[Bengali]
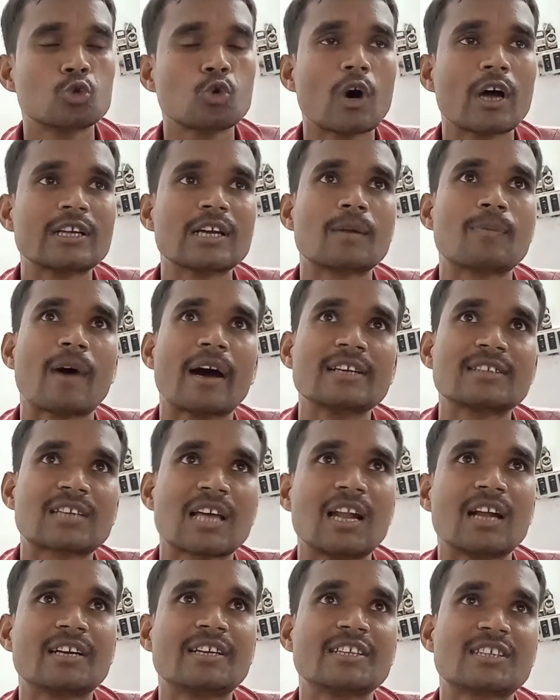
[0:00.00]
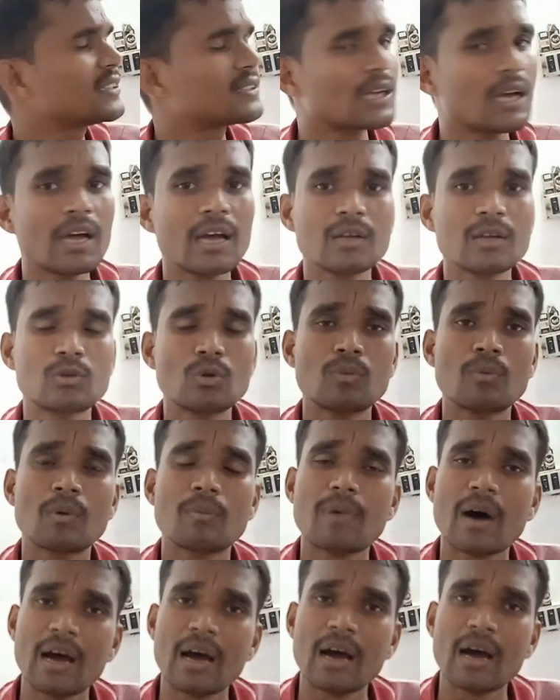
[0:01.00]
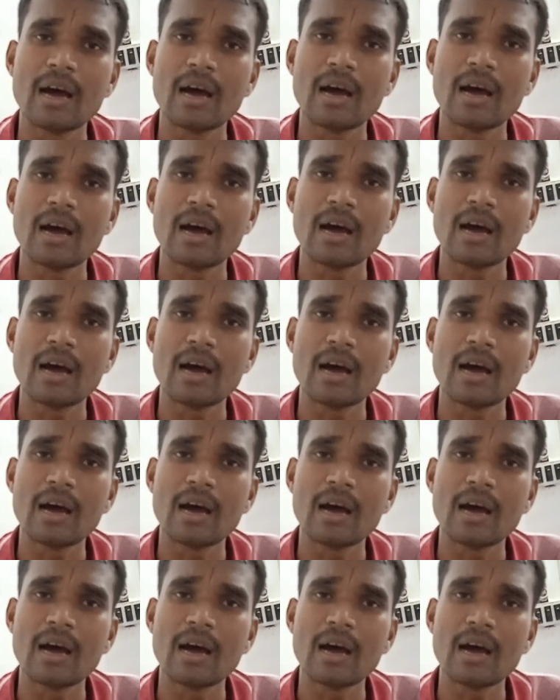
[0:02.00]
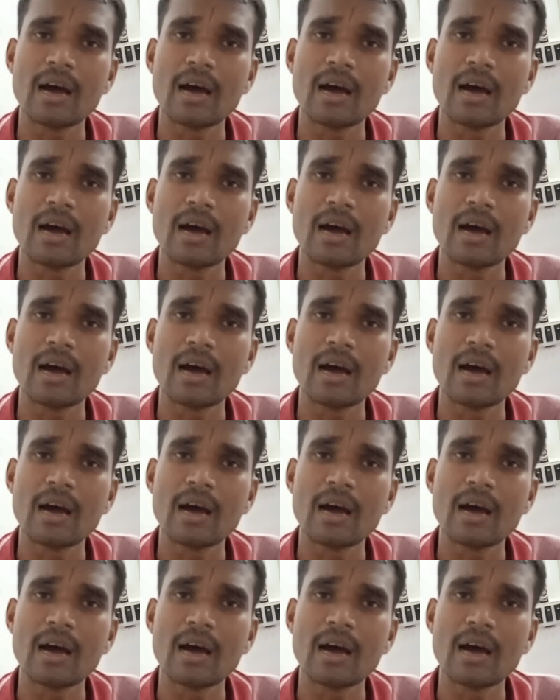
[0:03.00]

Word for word: দু হাজার সালের ডিসেম্বরের দু হাজার তারিখে